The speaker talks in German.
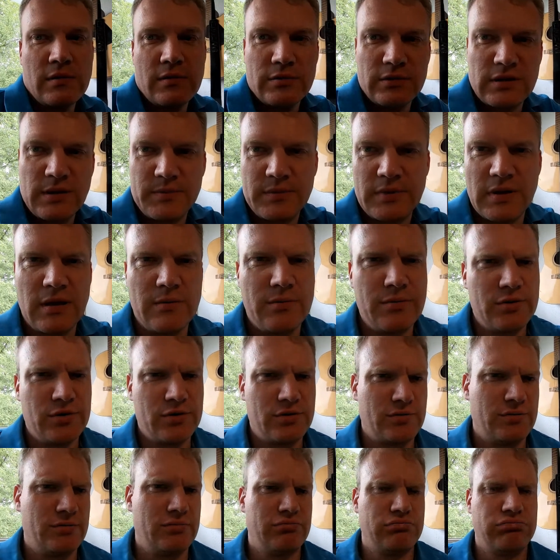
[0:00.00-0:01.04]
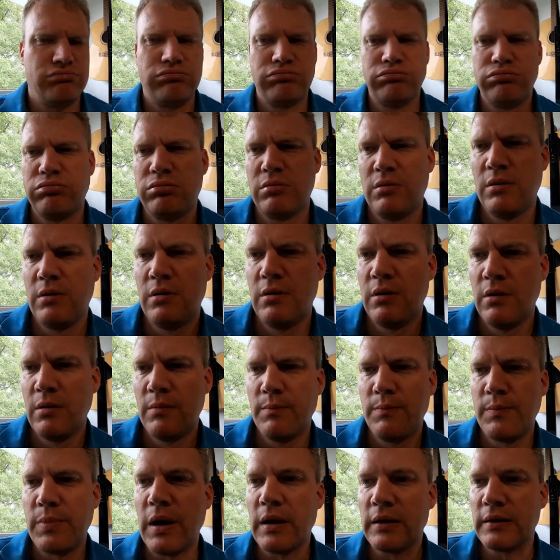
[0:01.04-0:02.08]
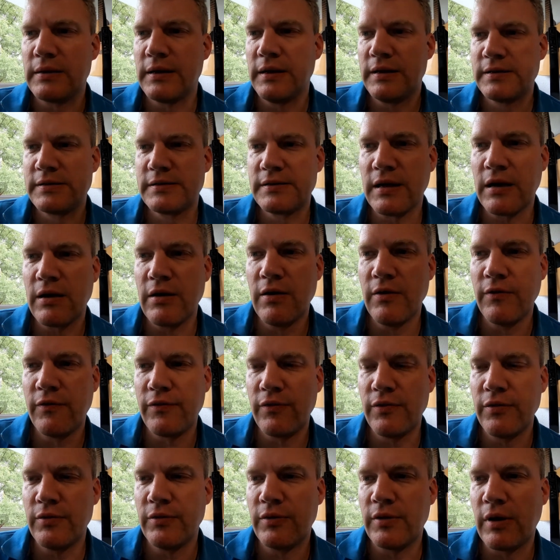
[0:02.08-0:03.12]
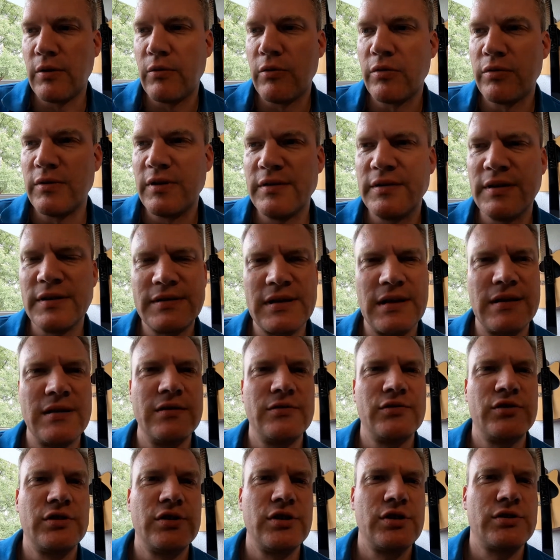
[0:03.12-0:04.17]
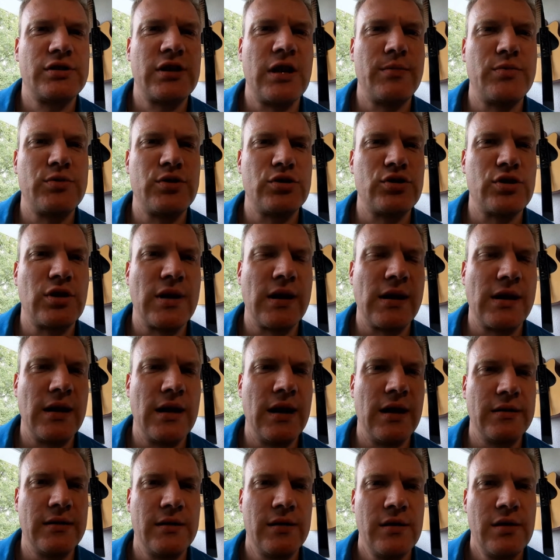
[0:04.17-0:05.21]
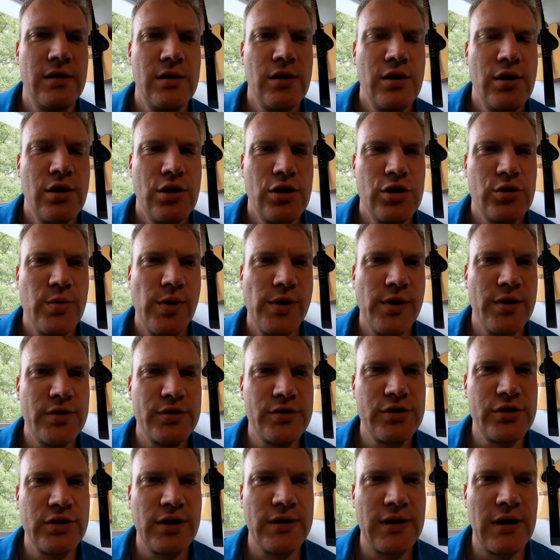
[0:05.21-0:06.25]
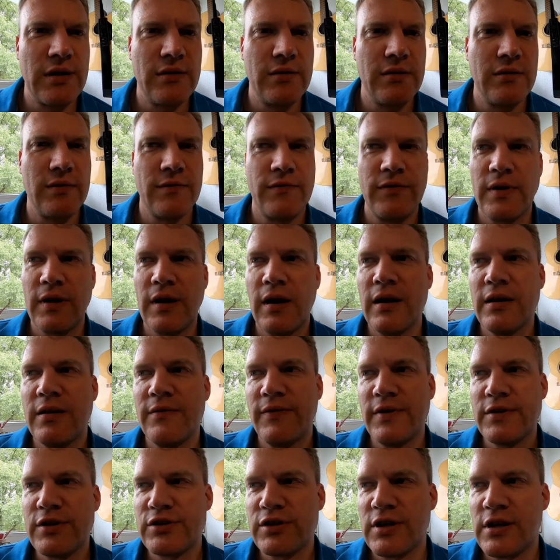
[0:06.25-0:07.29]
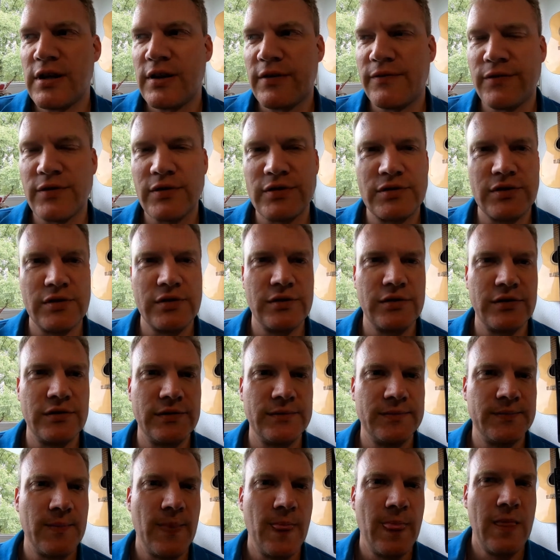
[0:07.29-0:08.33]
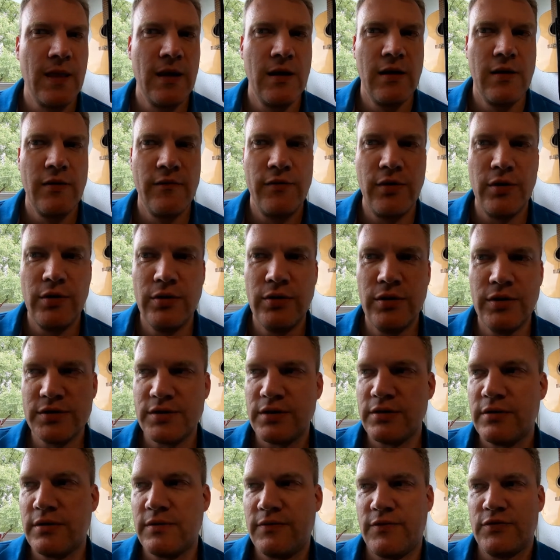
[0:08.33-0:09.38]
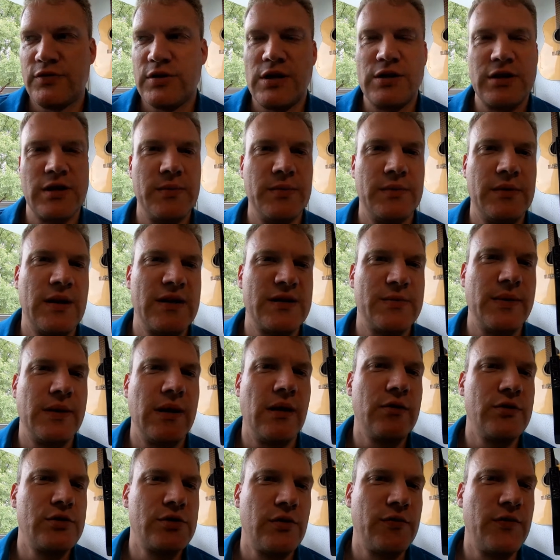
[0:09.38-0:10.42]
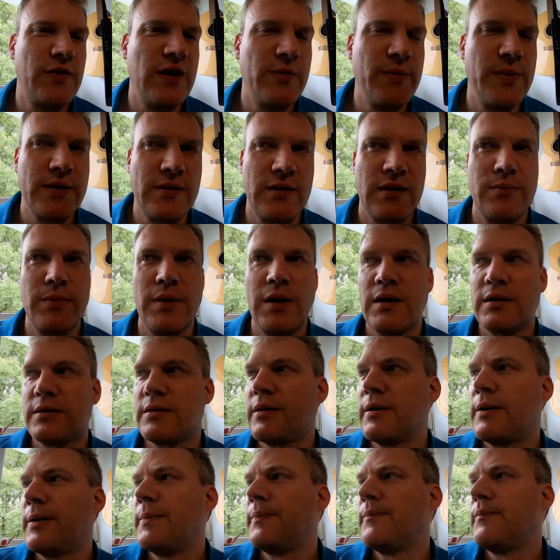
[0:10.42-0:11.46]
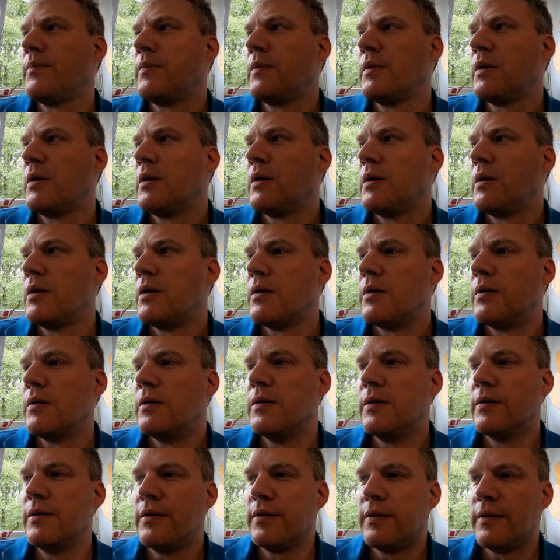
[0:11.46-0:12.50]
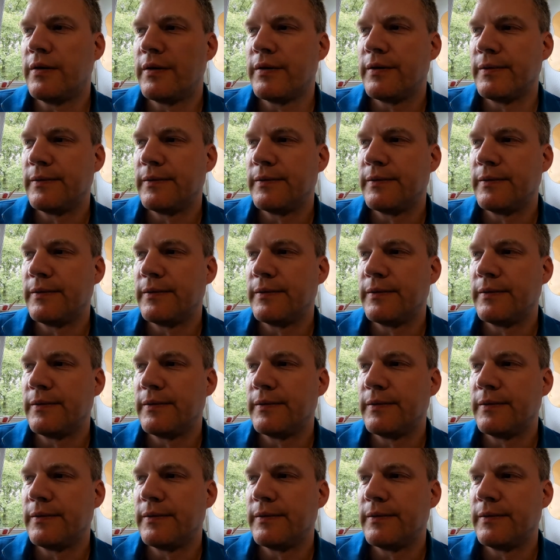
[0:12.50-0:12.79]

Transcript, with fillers: Da glaube ich ein paar Klicks drauf und auch eine interessante Geschichte habe ich euch schon erklärt. Ich wollte euch nicht genau verraten, was ich alles vers, äh, verlose und wahrscheinlich habe deswegen auch nicht so viele mitgemacht. Und